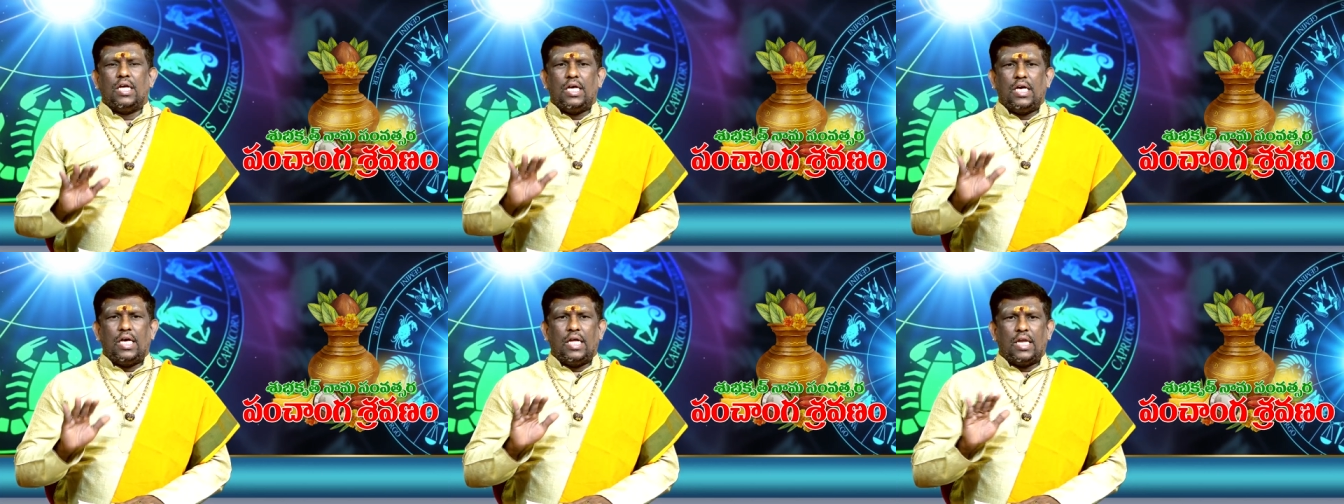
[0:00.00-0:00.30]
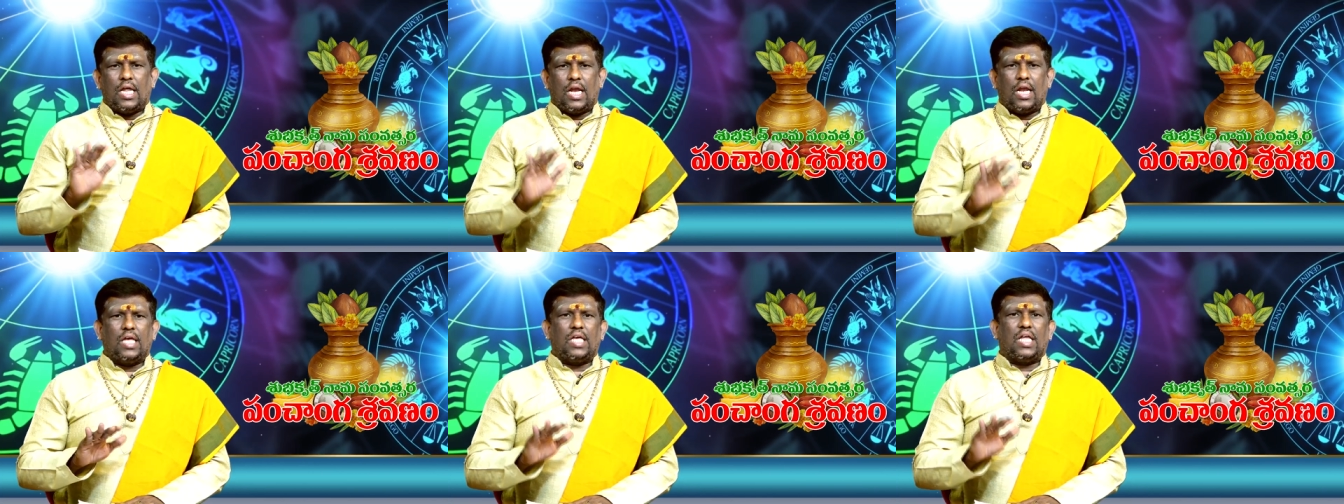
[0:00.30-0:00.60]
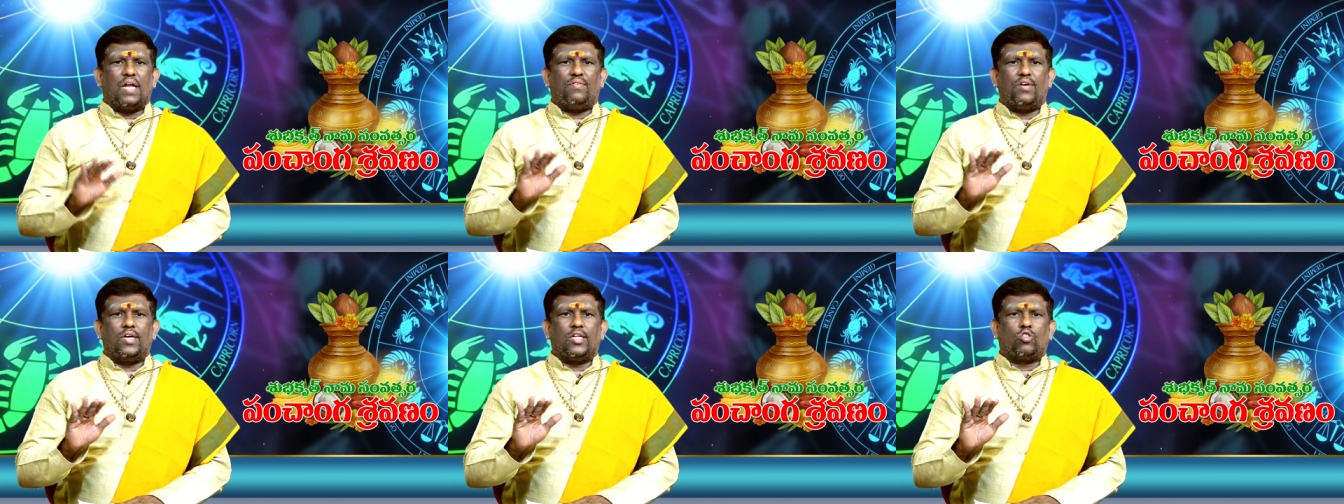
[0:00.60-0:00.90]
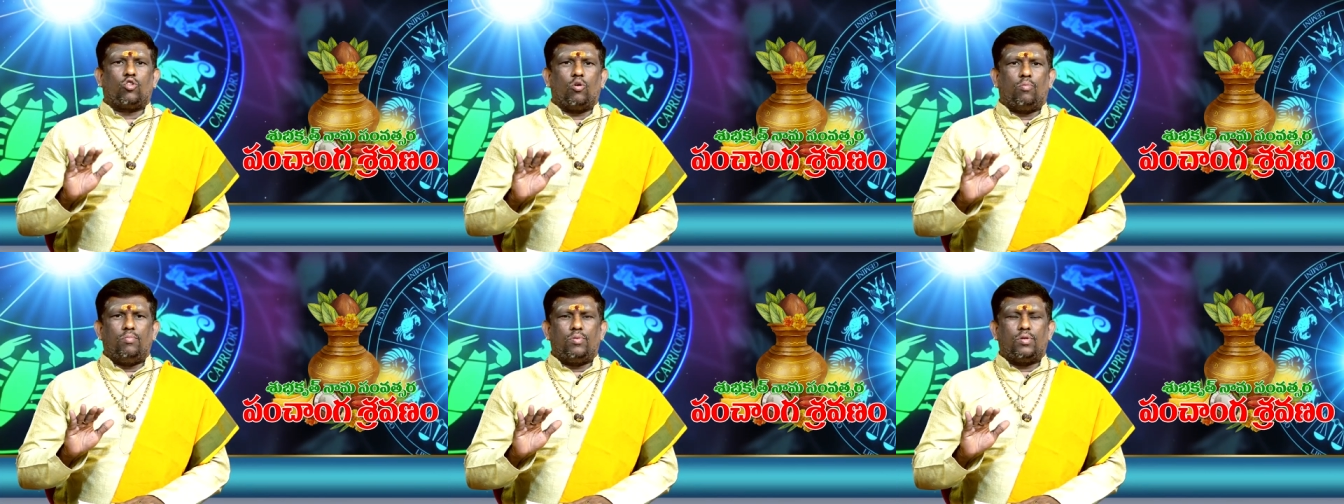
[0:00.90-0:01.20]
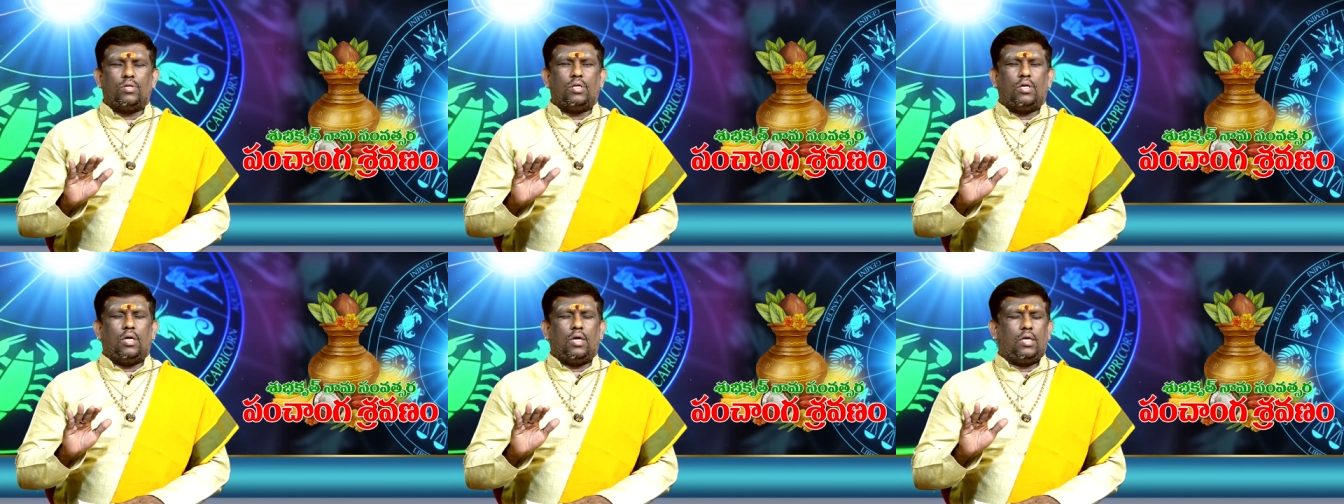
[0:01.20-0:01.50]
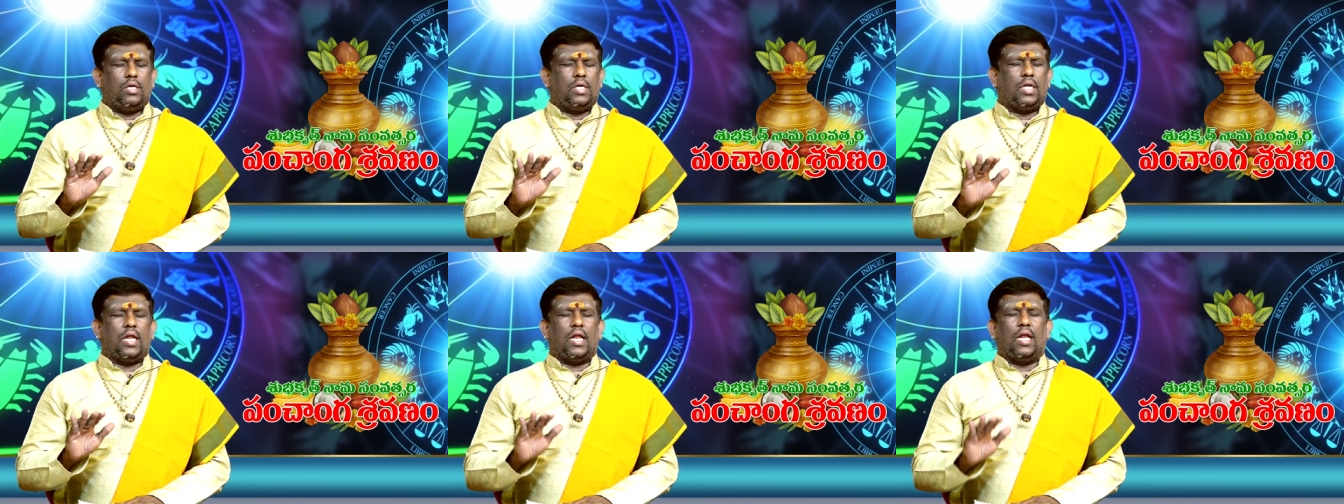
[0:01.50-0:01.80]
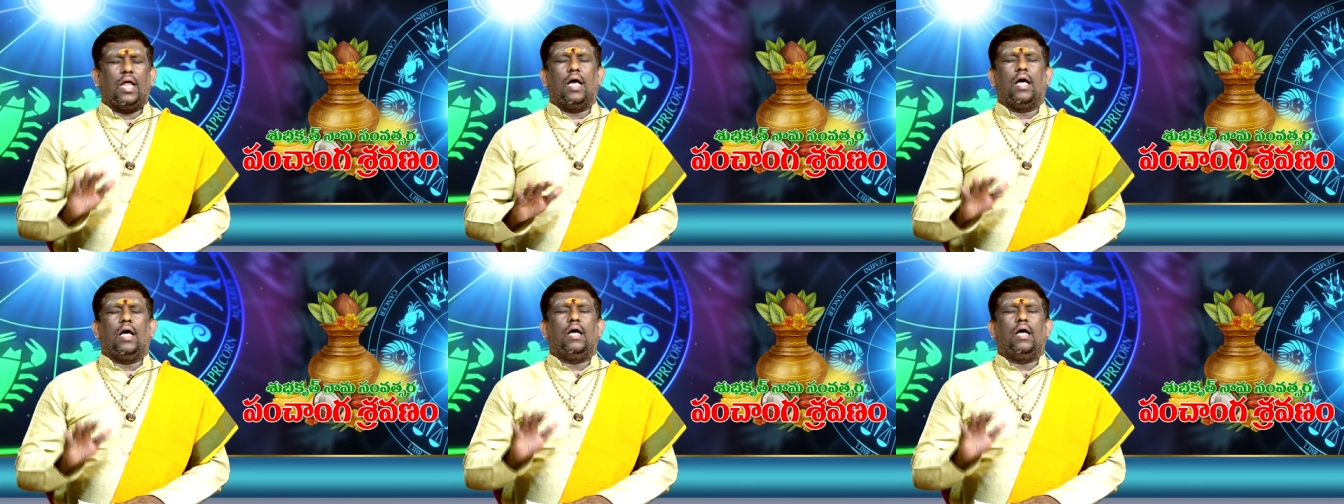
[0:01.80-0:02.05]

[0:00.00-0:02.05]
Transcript: ఈ నెల ఇరవై తొమ్మిది ఈ నెల